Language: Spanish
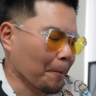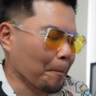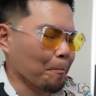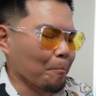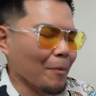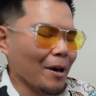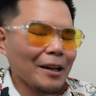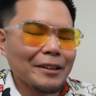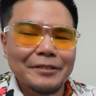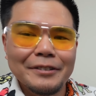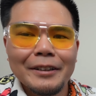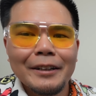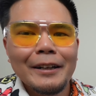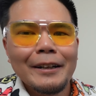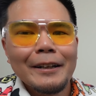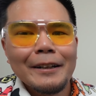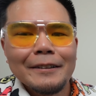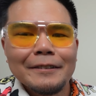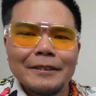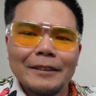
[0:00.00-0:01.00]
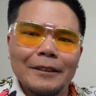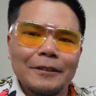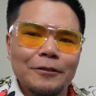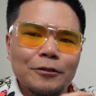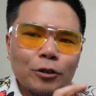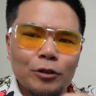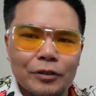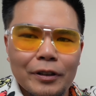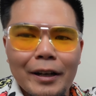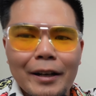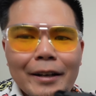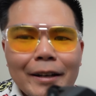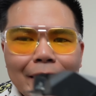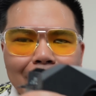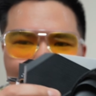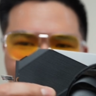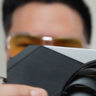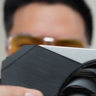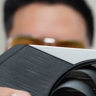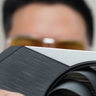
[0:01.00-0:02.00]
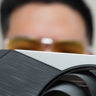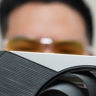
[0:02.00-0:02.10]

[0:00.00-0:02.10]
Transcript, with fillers: más silenciosa que la